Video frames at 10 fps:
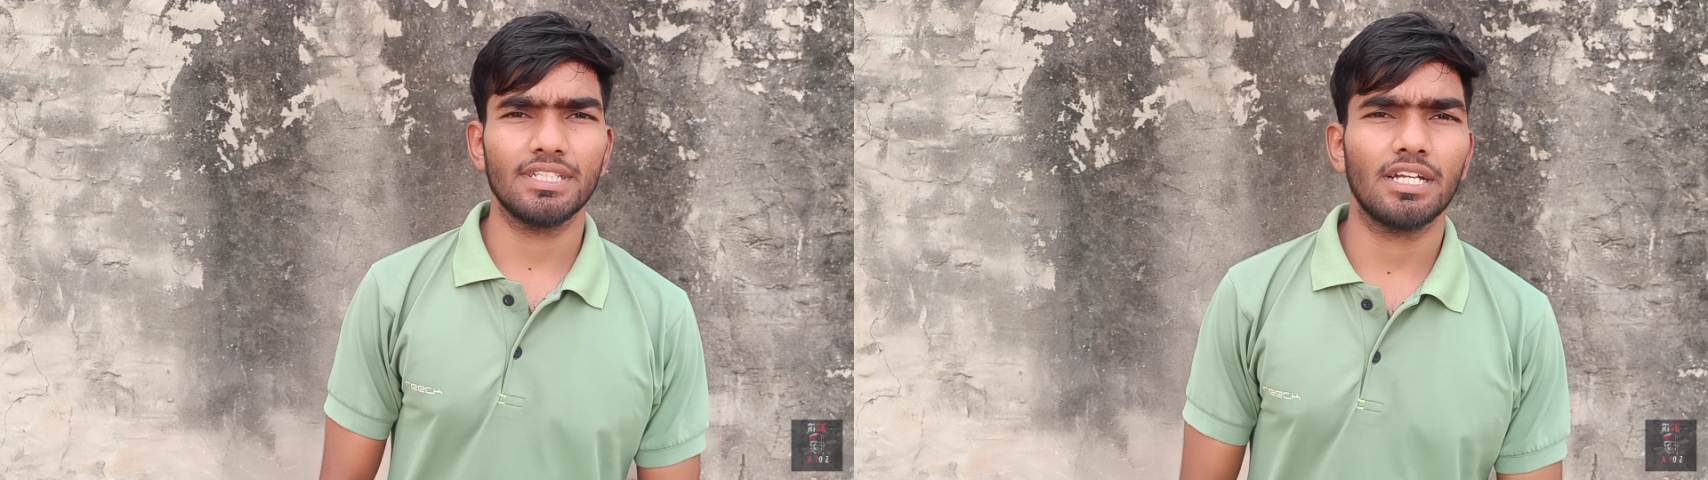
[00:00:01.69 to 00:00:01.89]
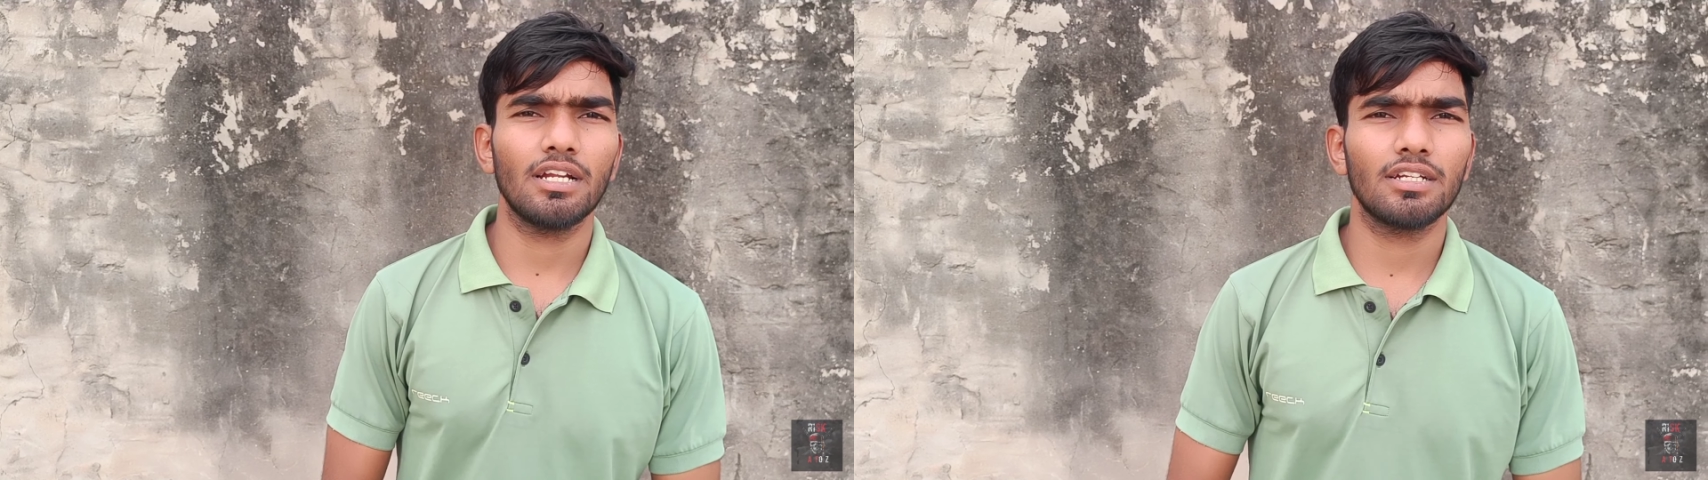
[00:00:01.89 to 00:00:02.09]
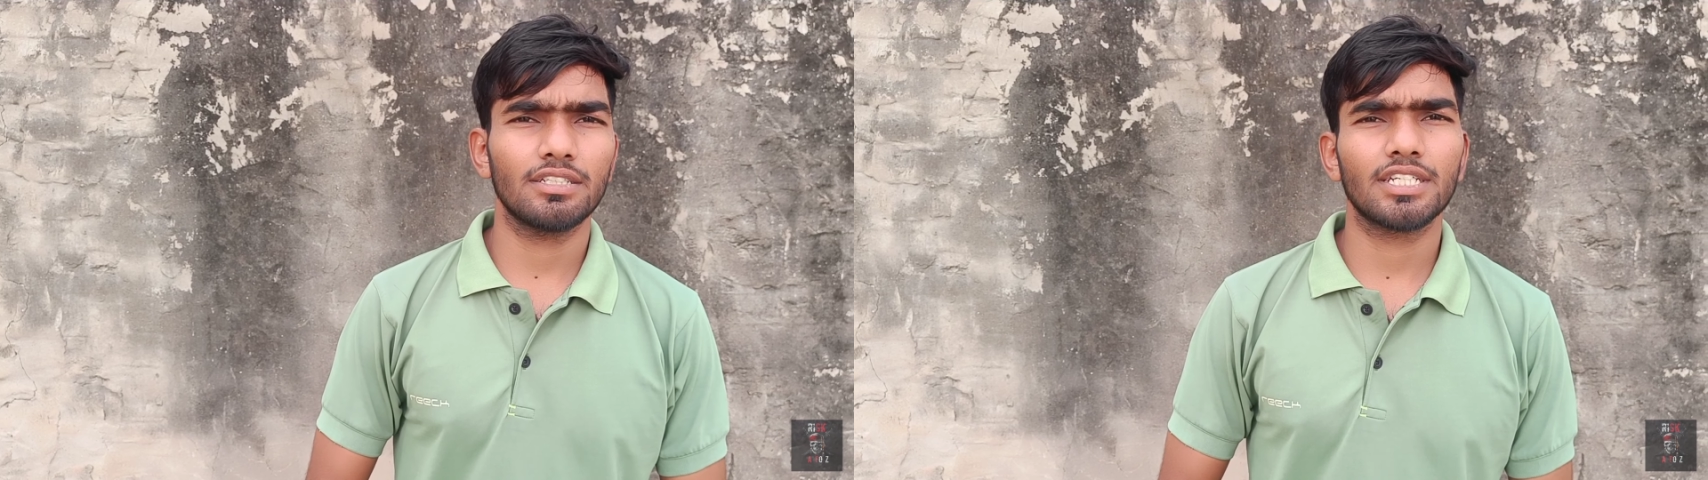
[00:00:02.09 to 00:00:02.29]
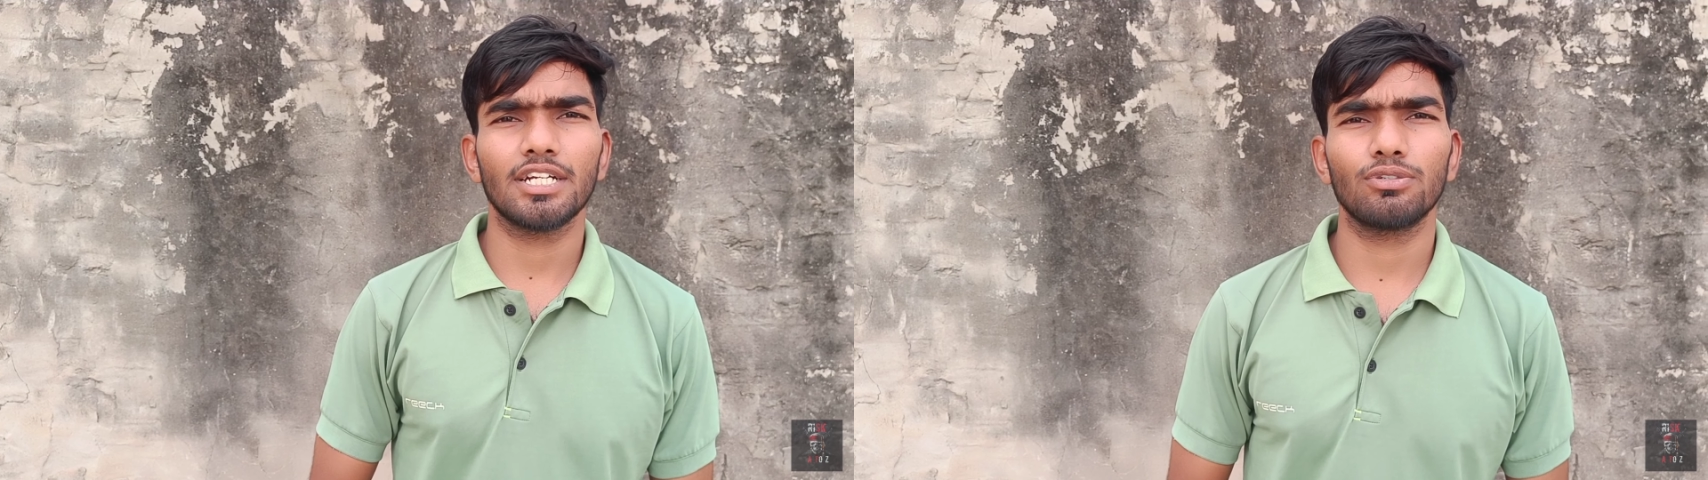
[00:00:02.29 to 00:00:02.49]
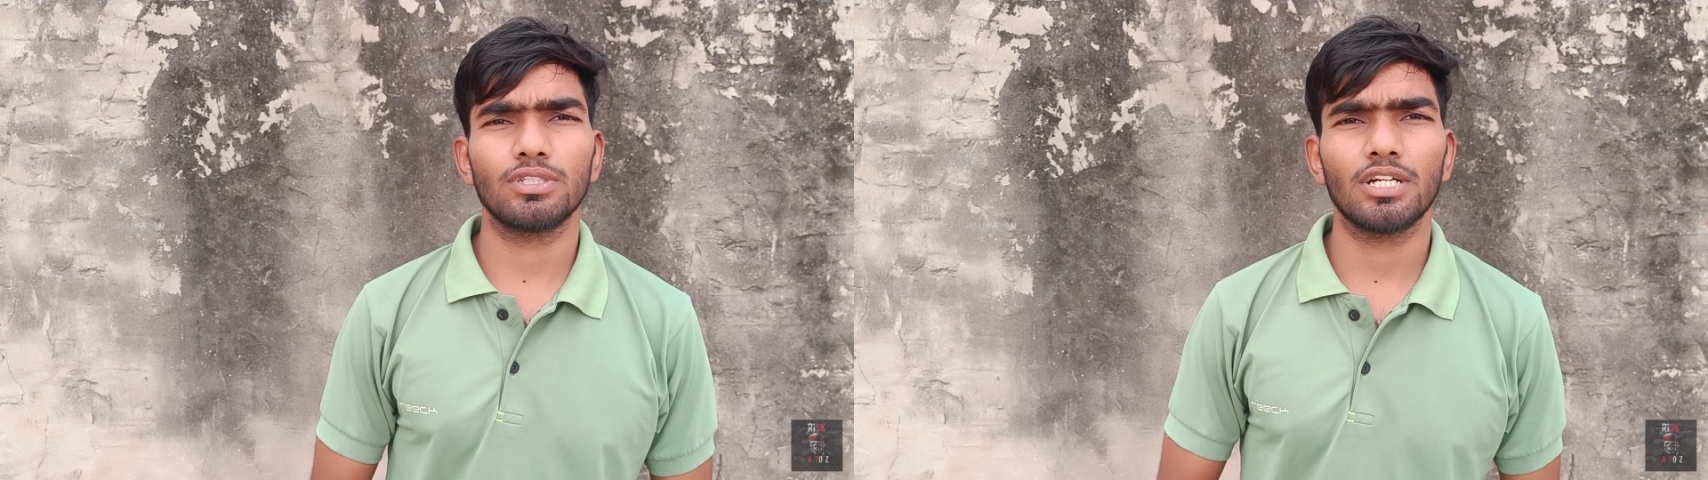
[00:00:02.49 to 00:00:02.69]
चैनल रिस्के
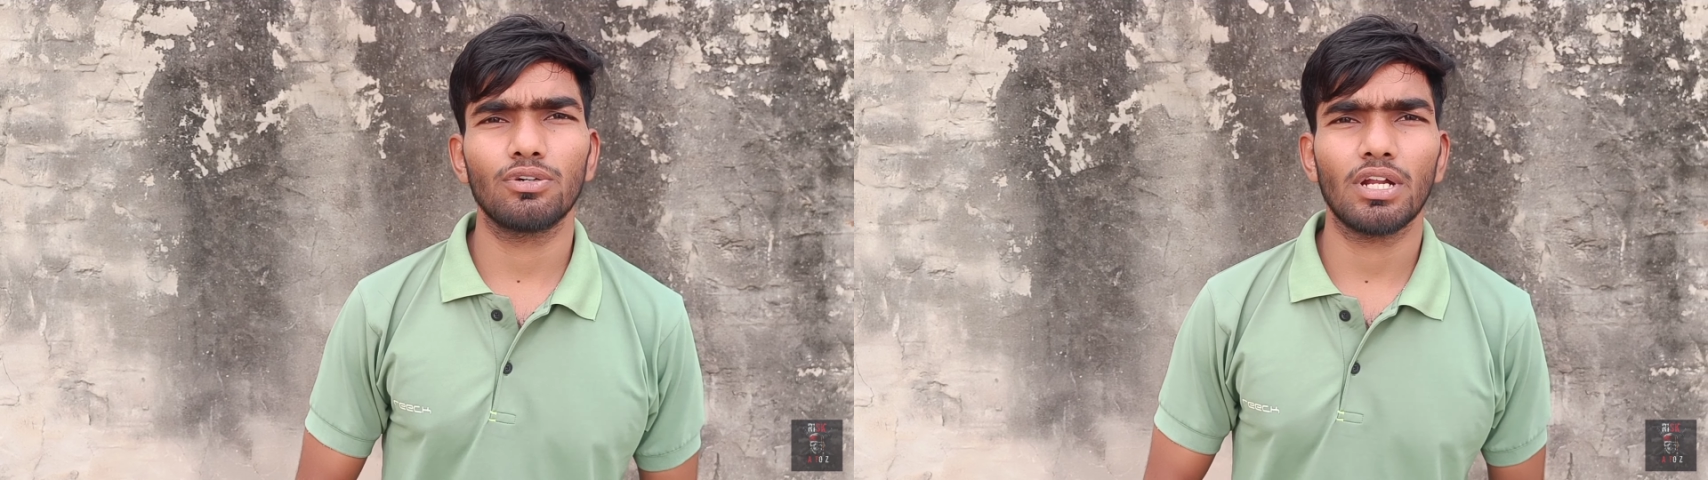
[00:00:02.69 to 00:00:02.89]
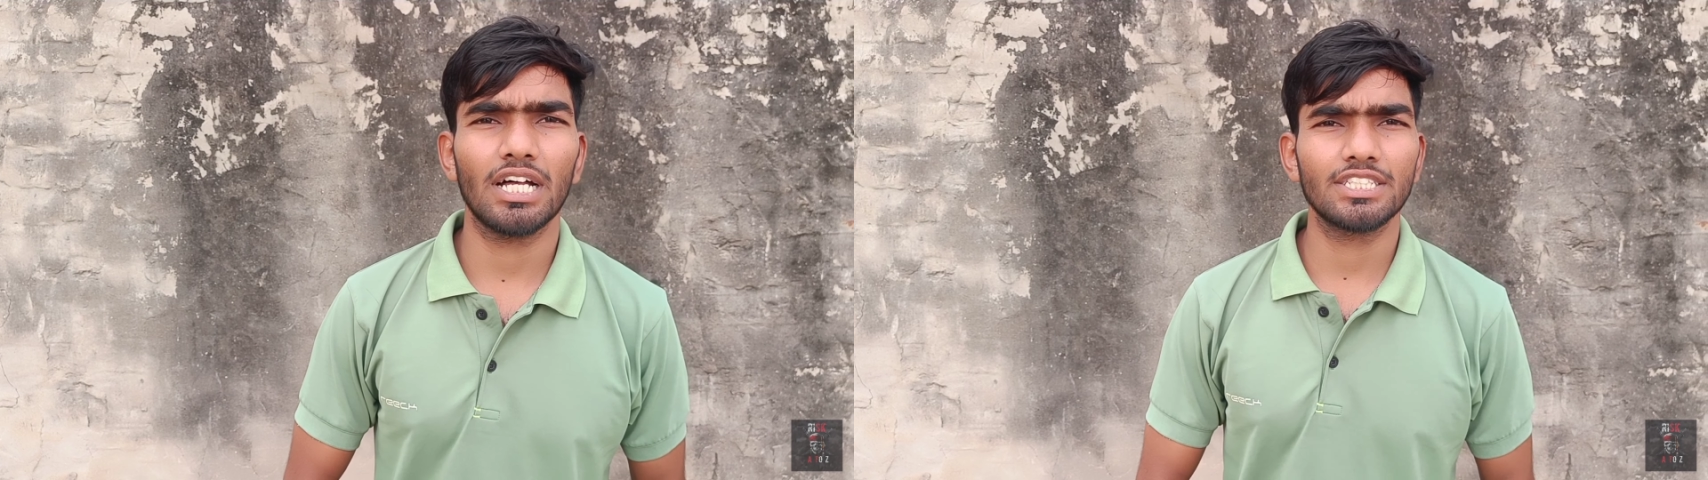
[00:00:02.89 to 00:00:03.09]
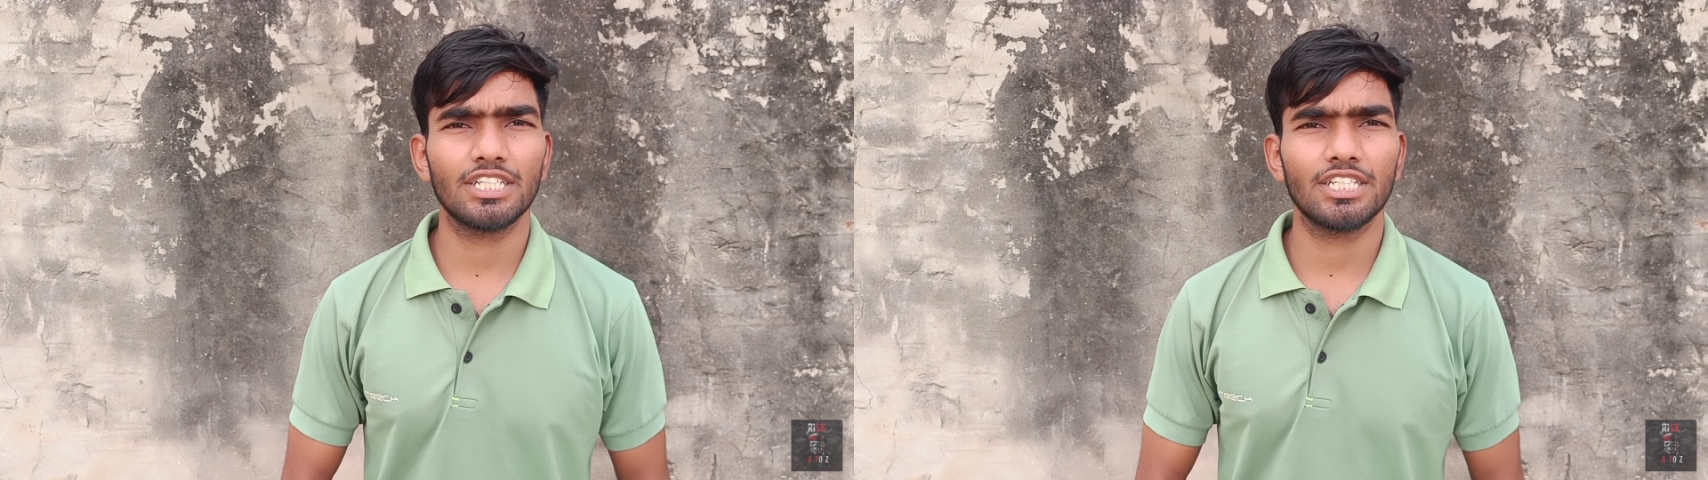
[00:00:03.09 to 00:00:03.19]
टू जेड और आज